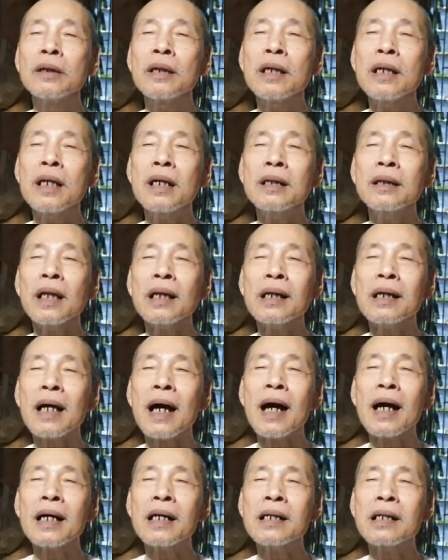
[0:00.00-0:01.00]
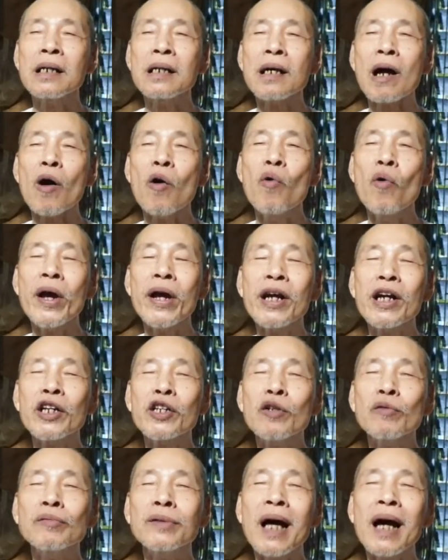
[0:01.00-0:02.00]
cho nên tất cả cái sự cầu nguyện
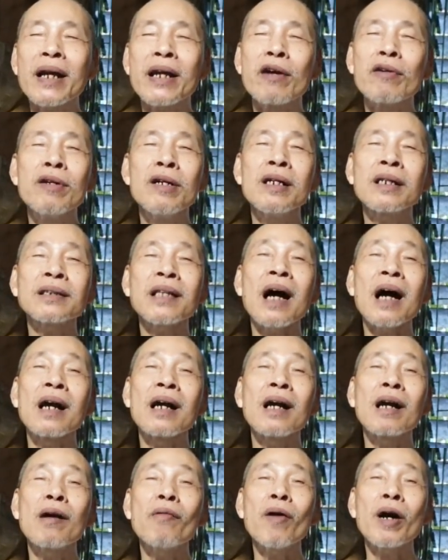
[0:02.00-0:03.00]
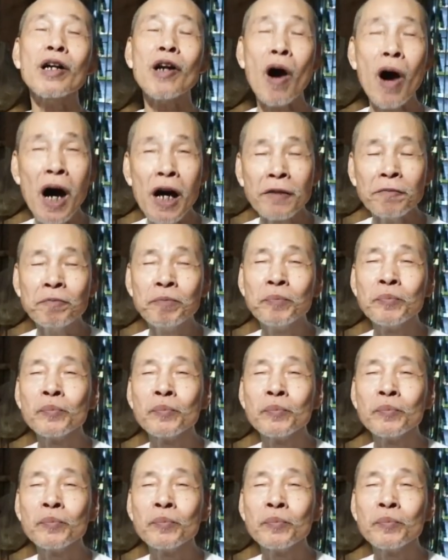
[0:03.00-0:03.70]
của chúng ta đều được thần lực của Phật độ hết